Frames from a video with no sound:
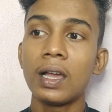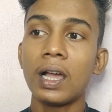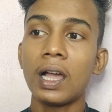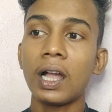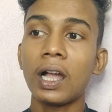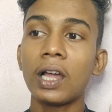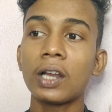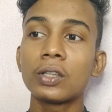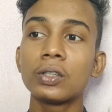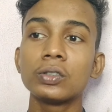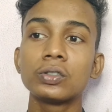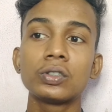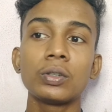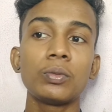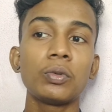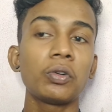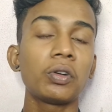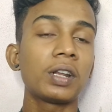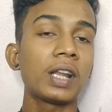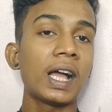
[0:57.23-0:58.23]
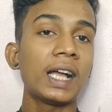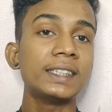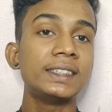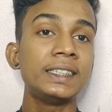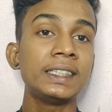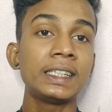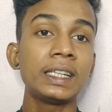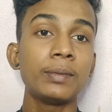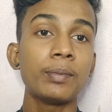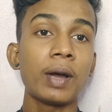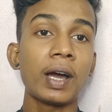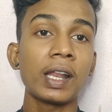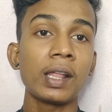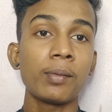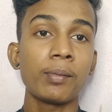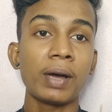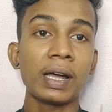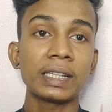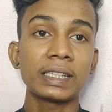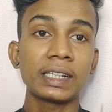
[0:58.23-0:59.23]
अगर दोस्तों हम लोग राशि के बारे
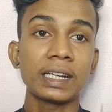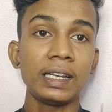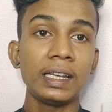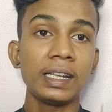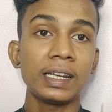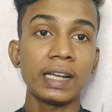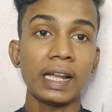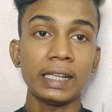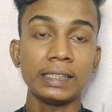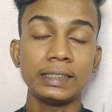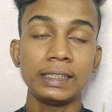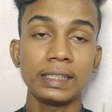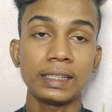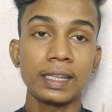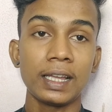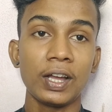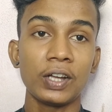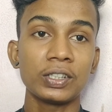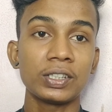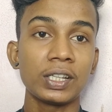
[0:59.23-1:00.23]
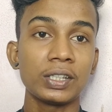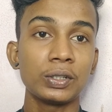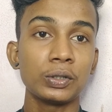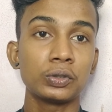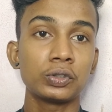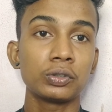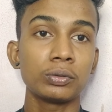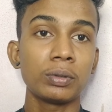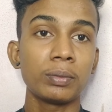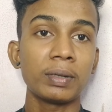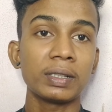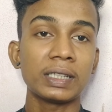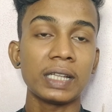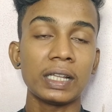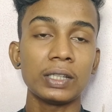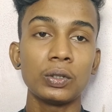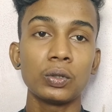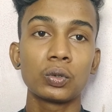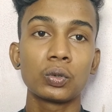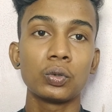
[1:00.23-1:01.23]
में बात कर ले राशि क्या होता है दोस्तों मैं
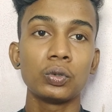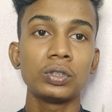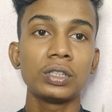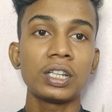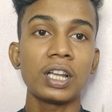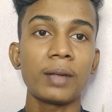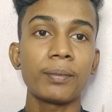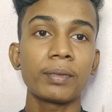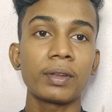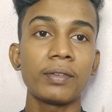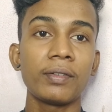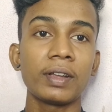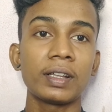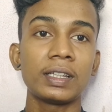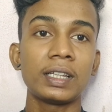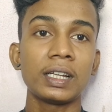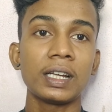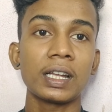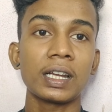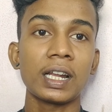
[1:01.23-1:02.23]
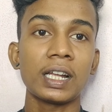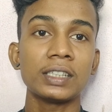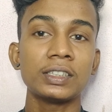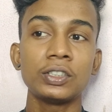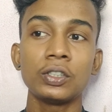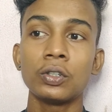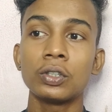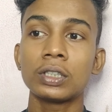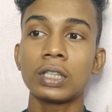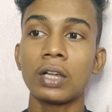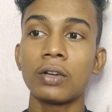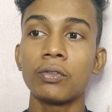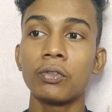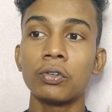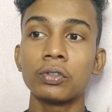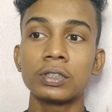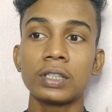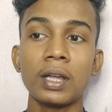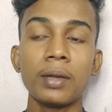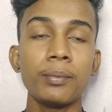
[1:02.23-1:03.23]
बता दूँ कुंजी नाम के व्यक्ति का राशि होता है वो
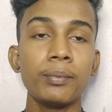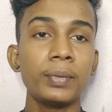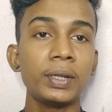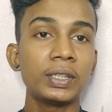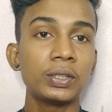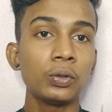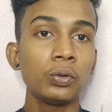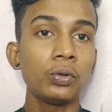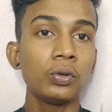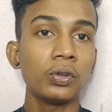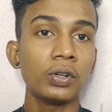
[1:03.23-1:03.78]
होता है मिथुन